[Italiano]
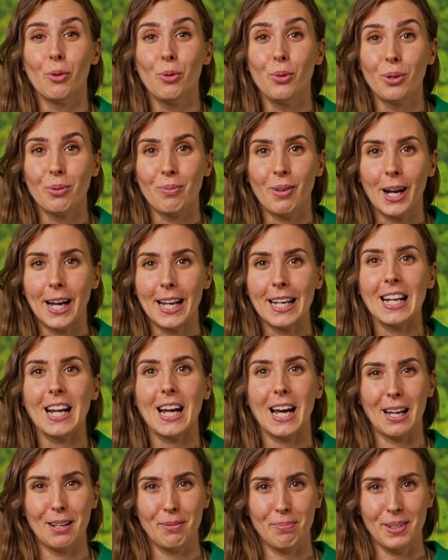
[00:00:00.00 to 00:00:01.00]
gourmand
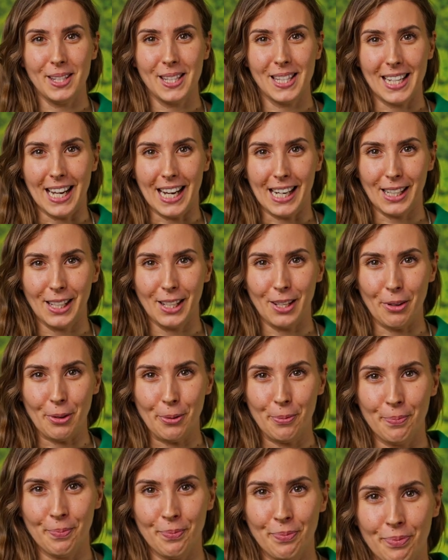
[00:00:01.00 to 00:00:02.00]
al
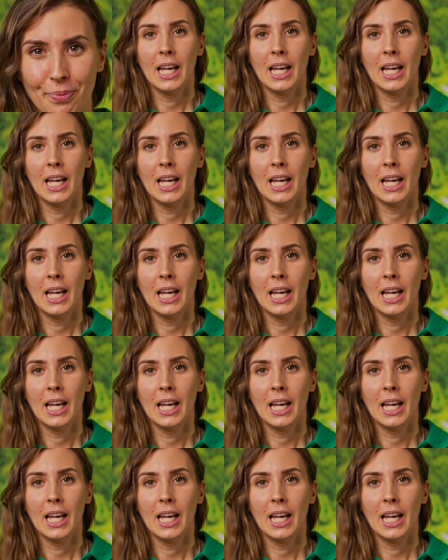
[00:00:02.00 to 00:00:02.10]
pistacchio.